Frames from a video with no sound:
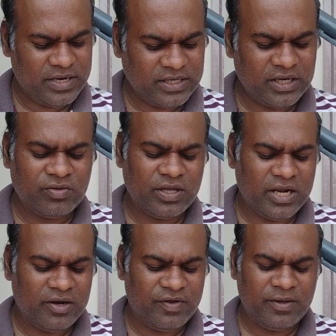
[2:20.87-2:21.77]
எட்டாவது
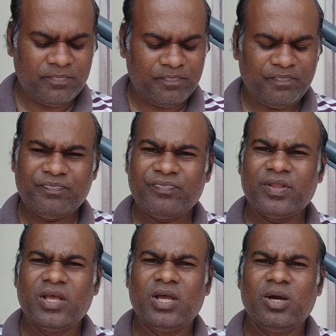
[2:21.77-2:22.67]
கேள்வி
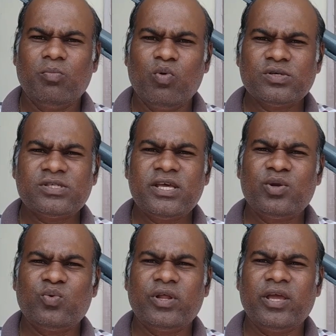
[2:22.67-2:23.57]

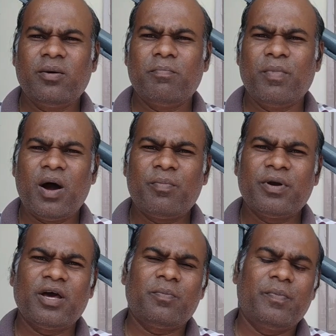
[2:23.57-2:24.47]
மோசையினுடைய
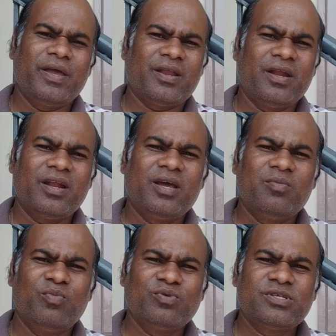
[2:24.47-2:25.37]
மாமனார் பெயர் என்ன
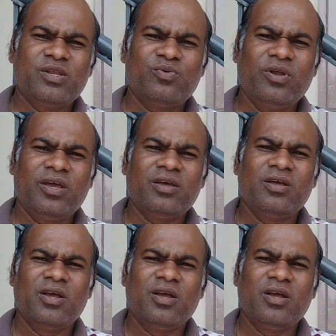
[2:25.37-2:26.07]
மோசையினுடைய